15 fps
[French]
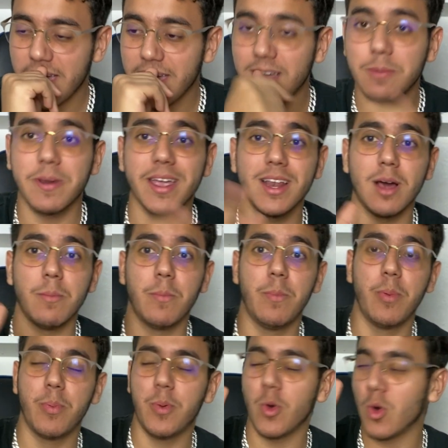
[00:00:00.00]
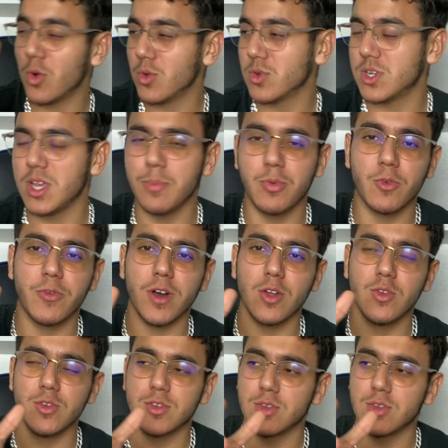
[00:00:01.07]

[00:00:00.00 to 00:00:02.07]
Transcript: Et après, il a prolongé pour faire le